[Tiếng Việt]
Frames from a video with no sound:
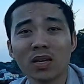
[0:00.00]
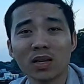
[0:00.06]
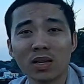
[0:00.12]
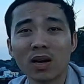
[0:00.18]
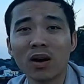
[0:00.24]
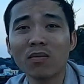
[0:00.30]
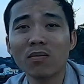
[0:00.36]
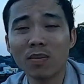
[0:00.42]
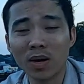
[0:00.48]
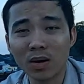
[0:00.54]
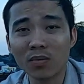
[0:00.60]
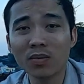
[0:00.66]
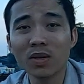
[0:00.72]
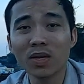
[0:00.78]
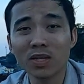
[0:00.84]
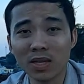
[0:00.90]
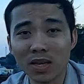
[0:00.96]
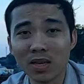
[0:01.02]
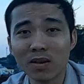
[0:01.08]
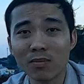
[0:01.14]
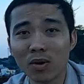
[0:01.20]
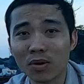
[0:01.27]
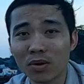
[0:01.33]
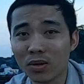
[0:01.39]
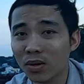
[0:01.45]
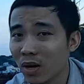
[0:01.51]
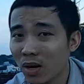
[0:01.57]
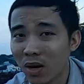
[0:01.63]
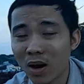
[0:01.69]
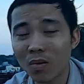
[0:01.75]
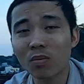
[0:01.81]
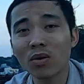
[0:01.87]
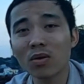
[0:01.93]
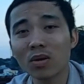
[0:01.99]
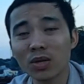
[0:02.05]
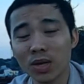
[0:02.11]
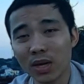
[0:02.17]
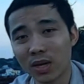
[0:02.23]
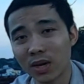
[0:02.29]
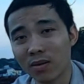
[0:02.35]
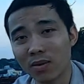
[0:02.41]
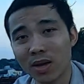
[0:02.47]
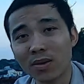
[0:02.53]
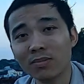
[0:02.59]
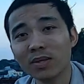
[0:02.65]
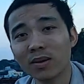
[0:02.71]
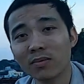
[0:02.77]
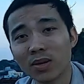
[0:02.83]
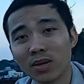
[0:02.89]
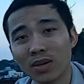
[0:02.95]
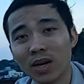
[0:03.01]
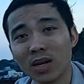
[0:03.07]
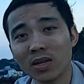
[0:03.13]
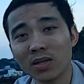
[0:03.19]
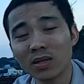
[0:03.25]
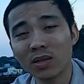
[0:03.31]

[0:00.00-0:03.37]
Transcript: đó mình cũng chia sẻ cho mọi người đó không có người Nhật nào mà dám xem thường hết